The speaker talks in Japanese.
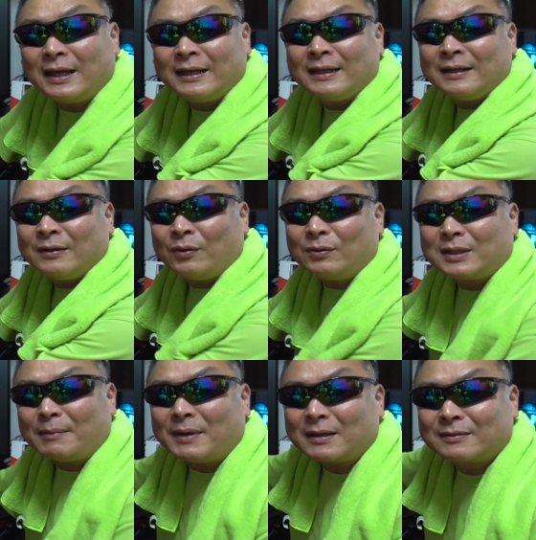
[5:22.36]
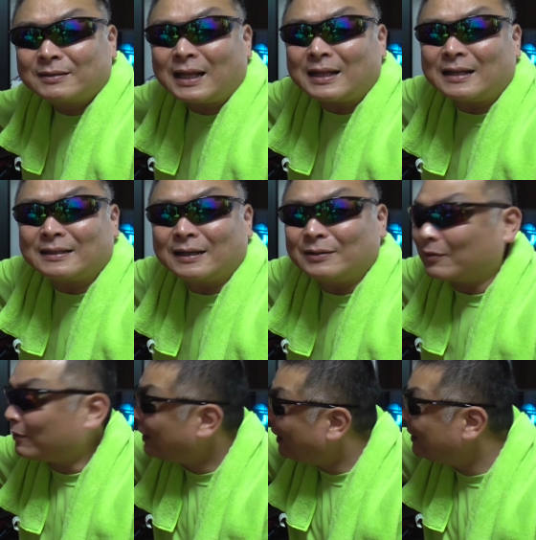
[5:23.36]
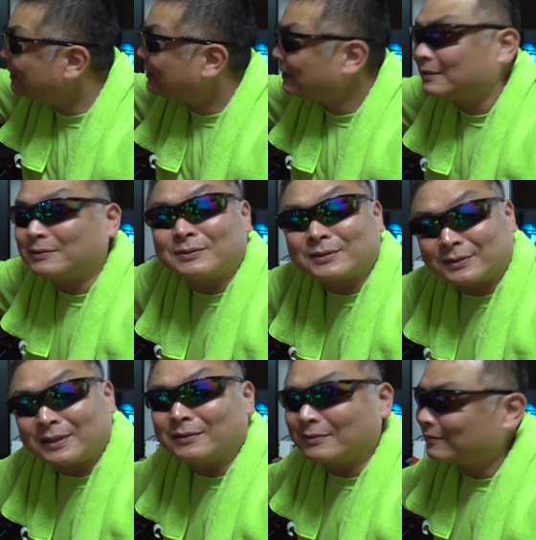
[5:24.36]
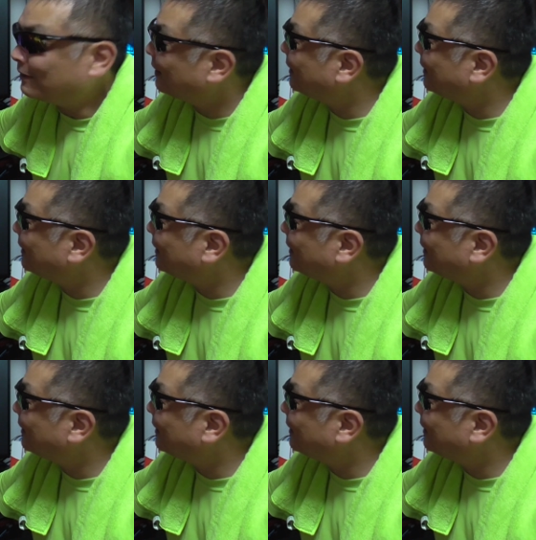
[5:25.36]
ね本当は真っ暗なんだけどこれ反射して映ってるこ